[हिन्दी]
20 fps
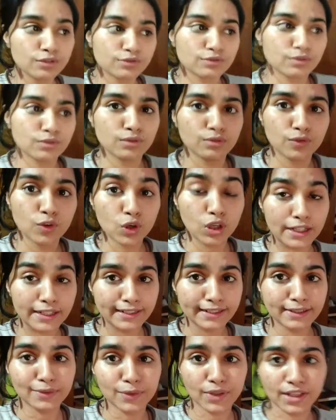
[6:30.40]
तो वो
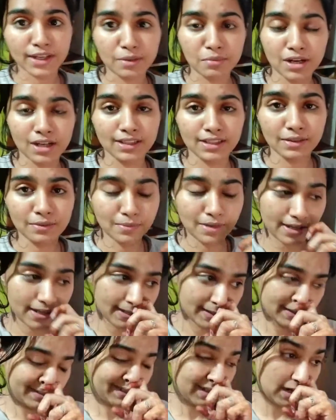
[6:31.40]
क्लियर होने के बाद ही मैं
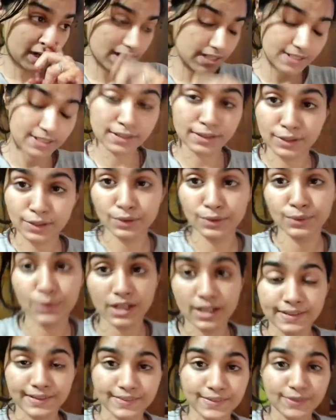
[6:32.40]
नहा सकती हूँ
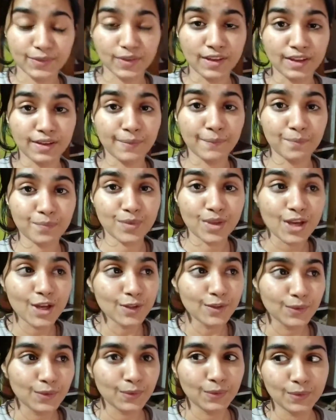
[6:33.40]
गाइस ओके
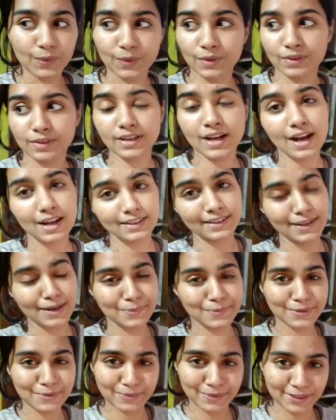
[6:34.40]
तो खाकर
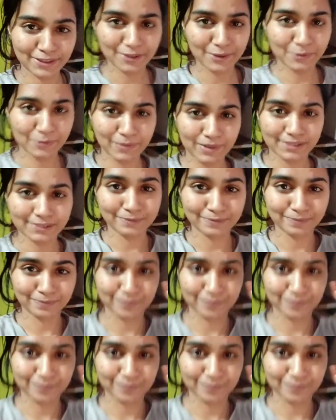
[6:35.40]
आपसे मिलती हूँ मैं